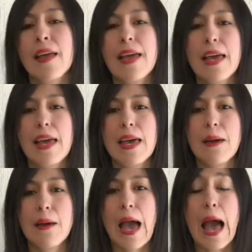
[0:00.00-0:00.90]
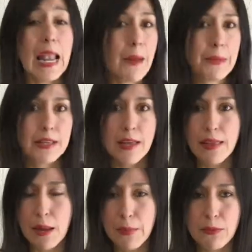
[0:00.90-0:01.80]
Eh, a la mitad
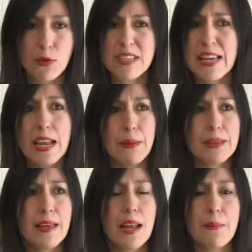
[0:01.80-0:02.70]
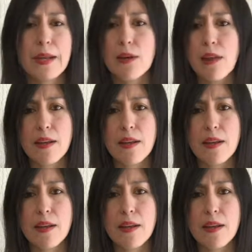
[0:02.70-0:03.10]
de la película, ni siquiera a la mitad de la película,